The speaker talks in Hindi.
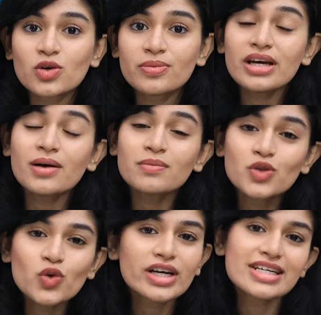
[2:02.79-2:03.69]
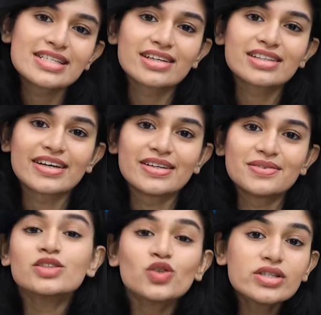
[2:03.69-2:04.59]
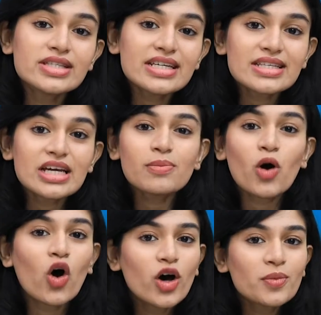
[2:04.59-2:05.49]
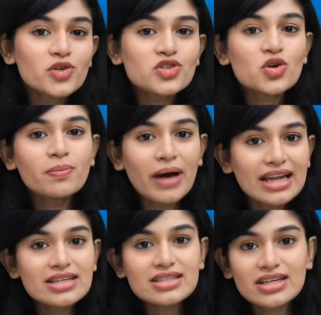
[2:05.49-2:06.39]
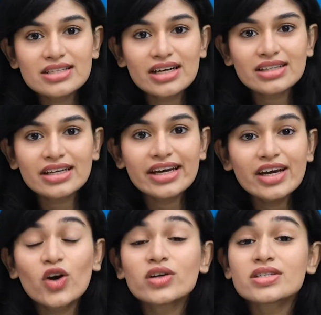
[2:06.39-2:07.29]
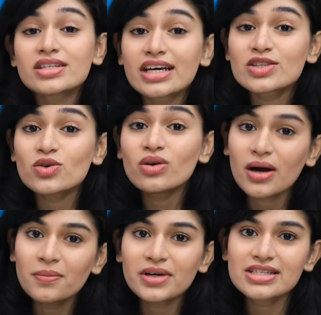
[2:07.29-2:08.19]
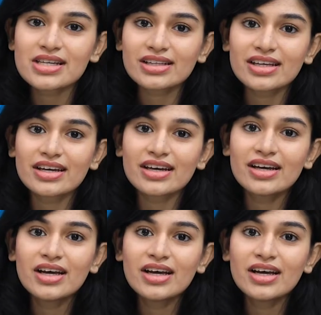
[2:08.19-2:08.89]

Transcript: को भी हम दूर कर सकते हैं तुलसी से आप हॉर्मोन्स को बैलेंस कर सकते हैं और स्ट्रेस को कम कर सकते हैं